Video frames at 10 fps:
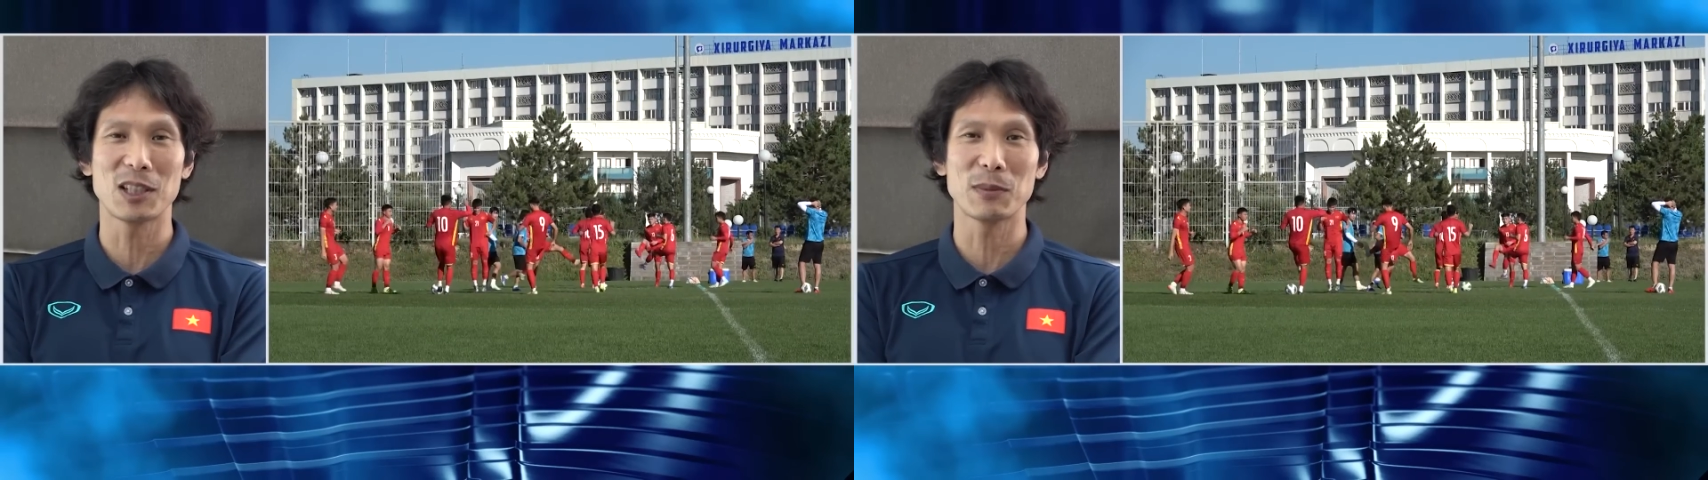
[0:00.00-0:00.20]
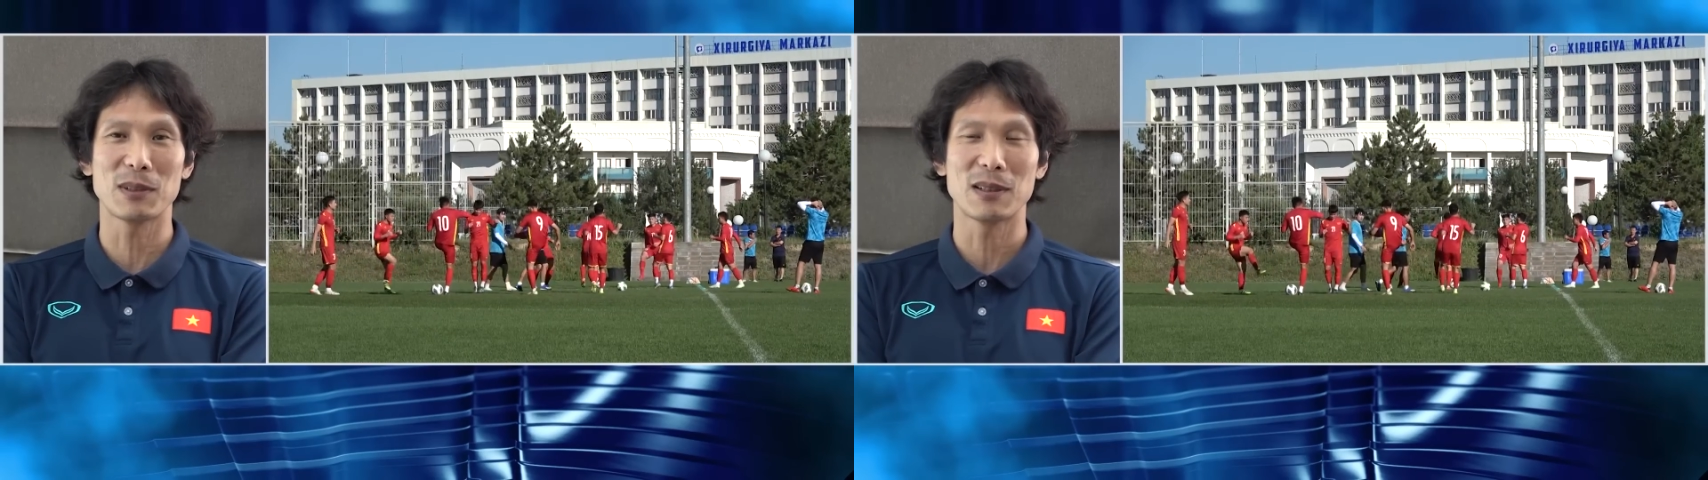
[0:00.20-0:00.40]

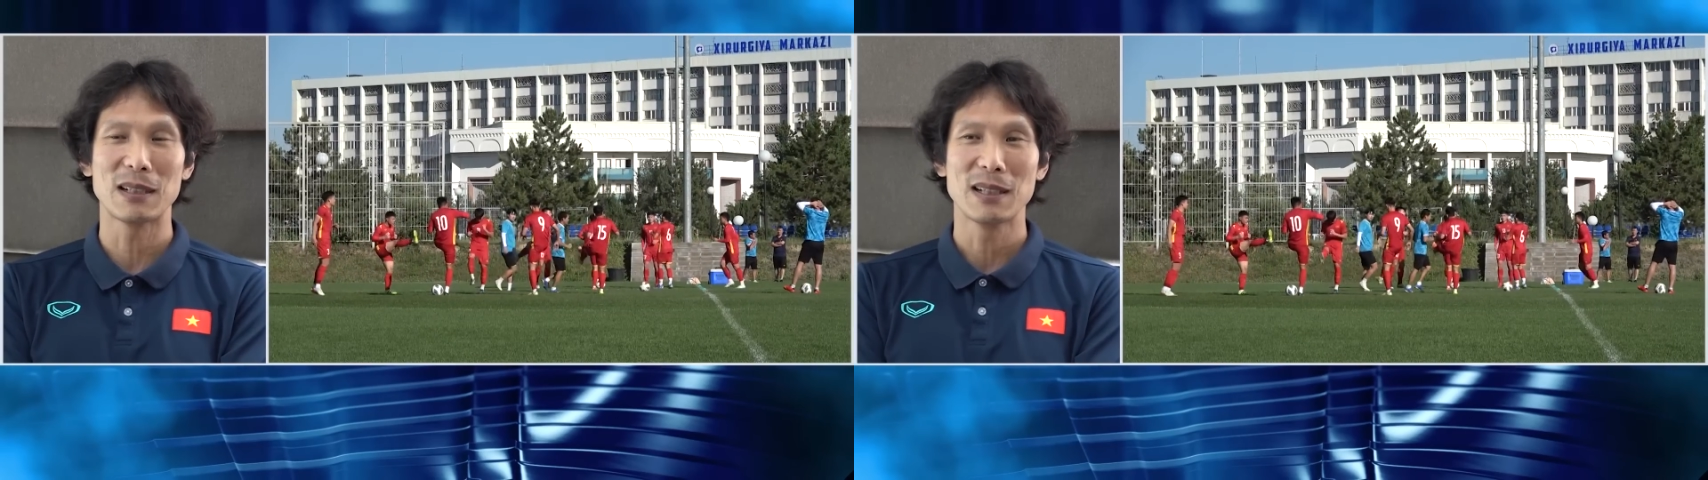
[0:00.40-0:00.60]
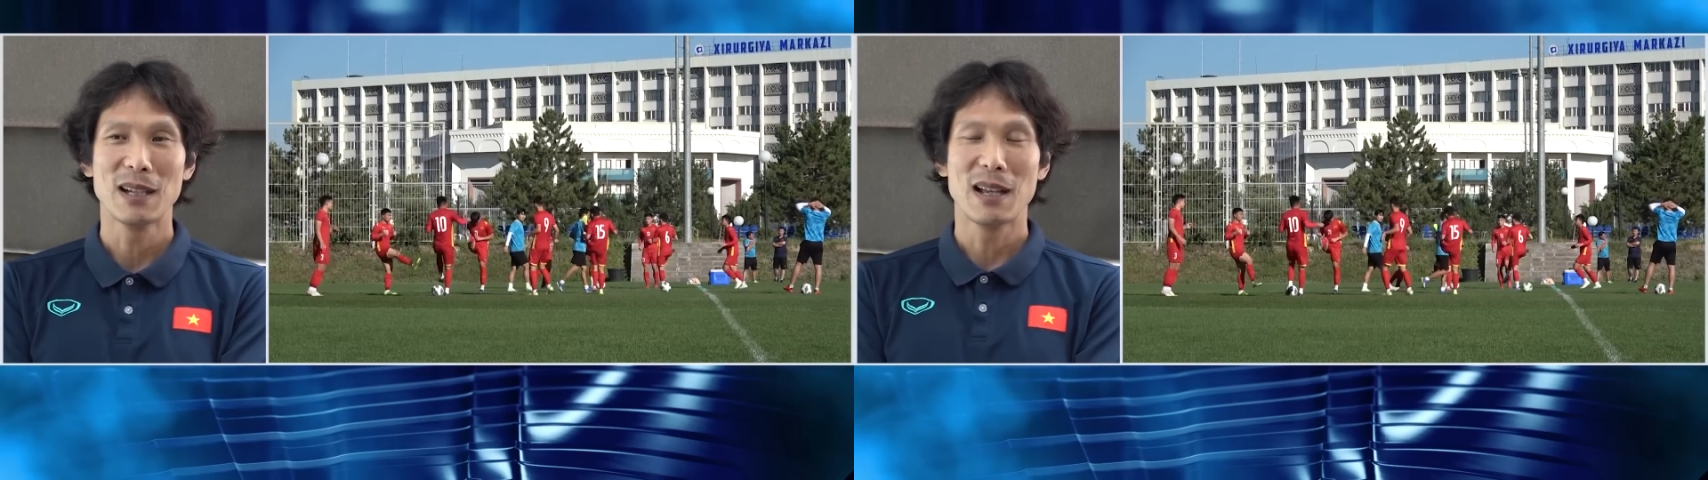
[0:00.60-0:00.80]
nhưng mỗi
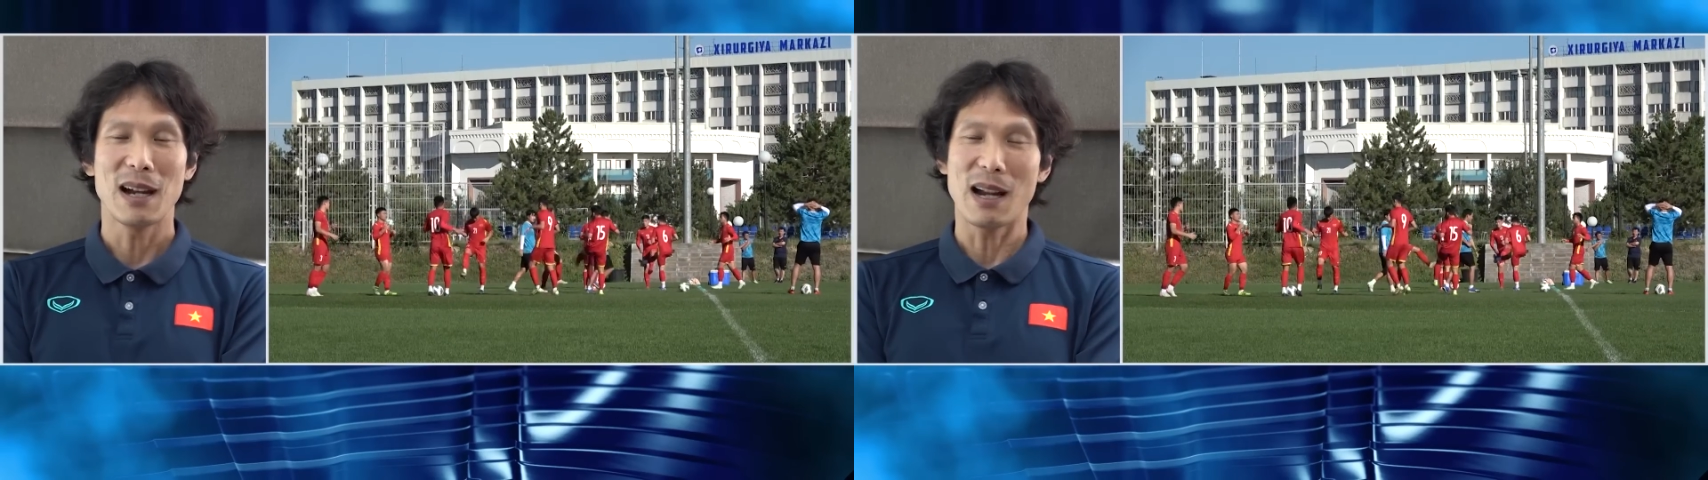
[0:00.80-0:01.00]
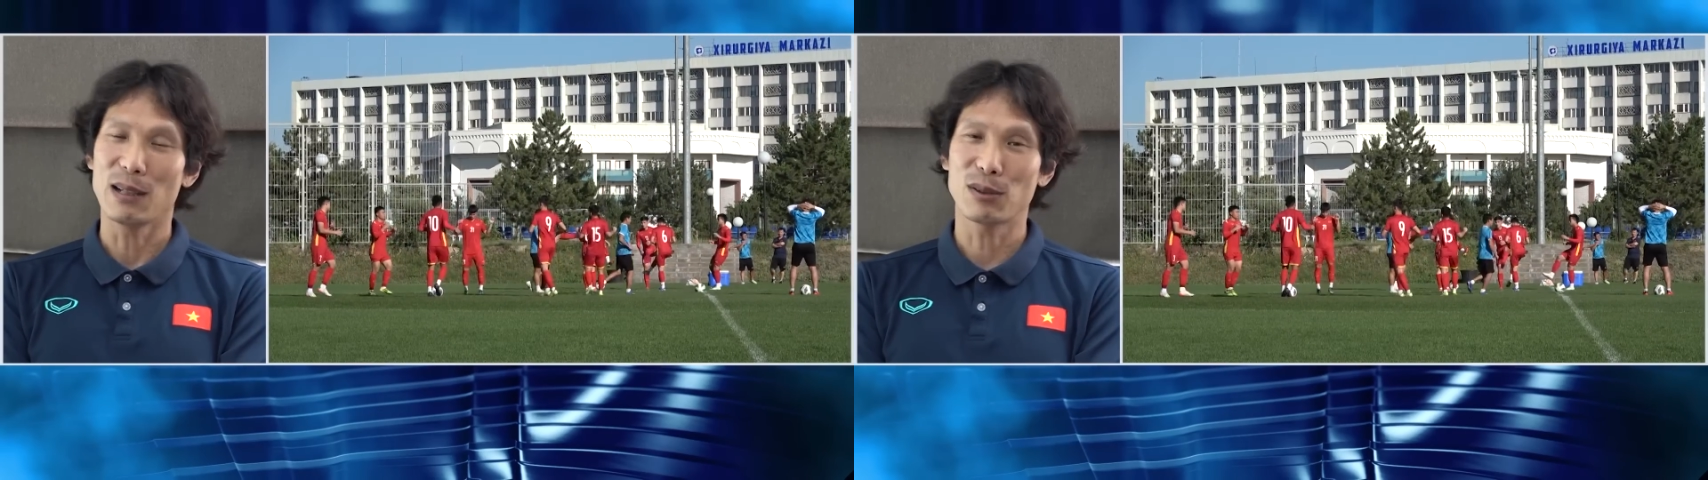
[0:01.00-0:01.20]
ngày chúng
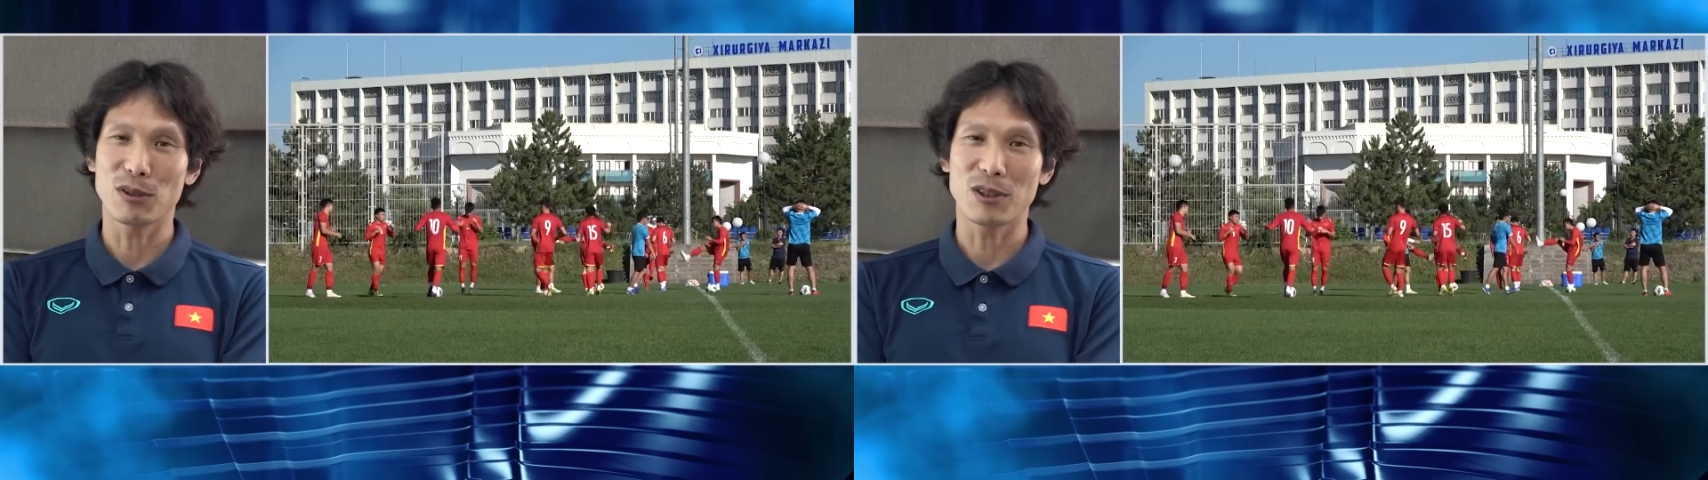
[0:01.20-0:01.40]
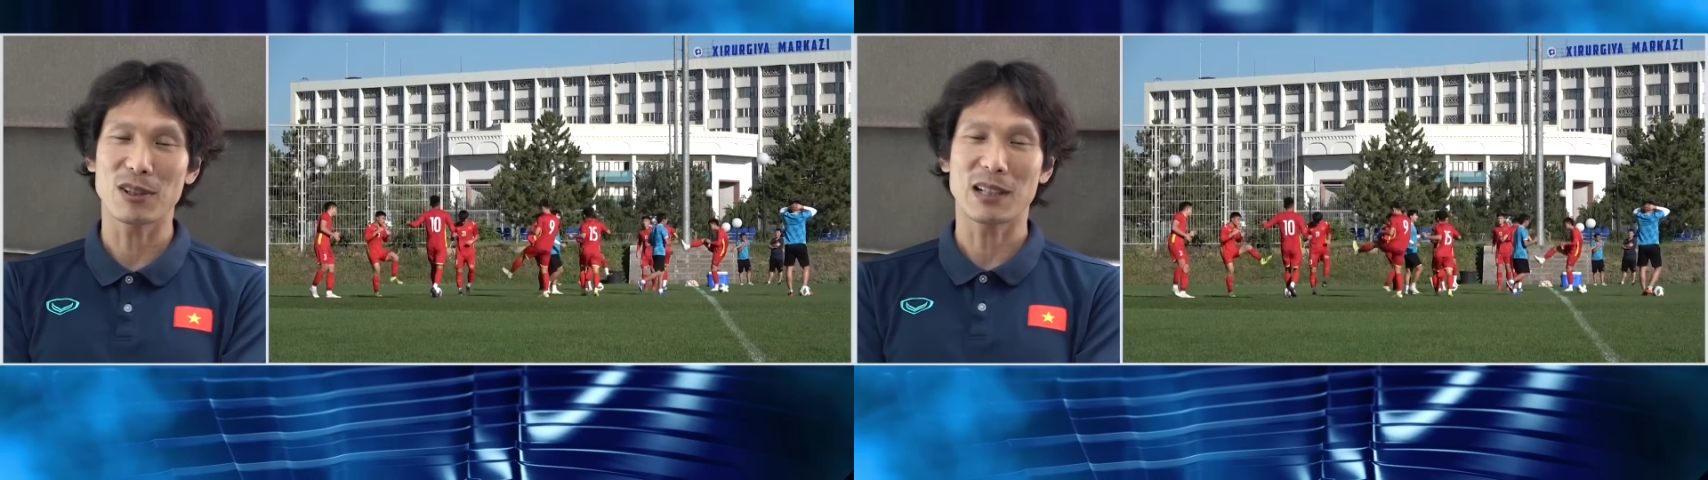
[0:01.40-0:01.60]
tôi nói với nhau